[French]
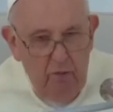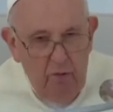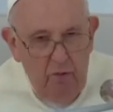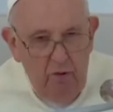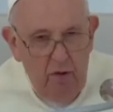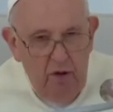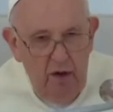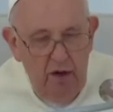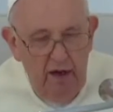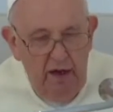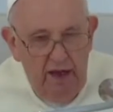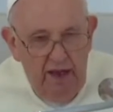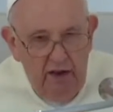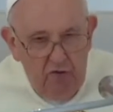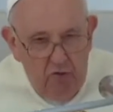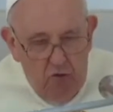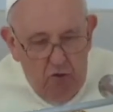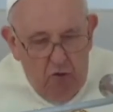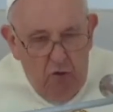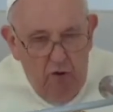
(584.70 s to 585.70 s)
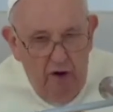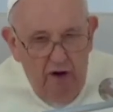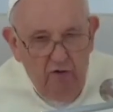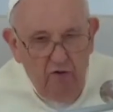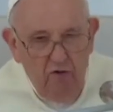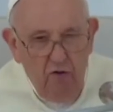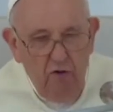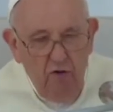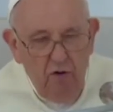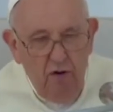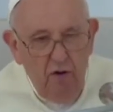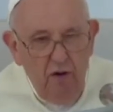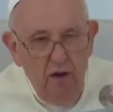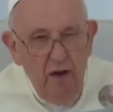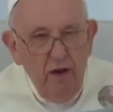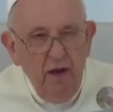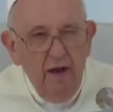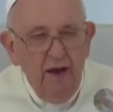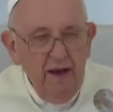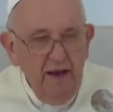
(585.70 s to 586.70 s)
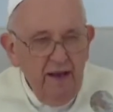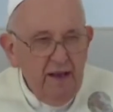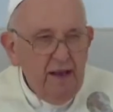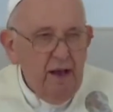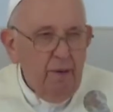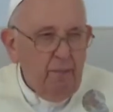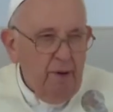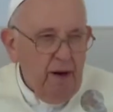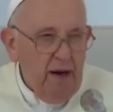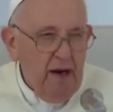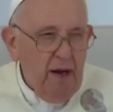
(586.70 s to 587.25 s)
pour soi dans son cœur ce mot.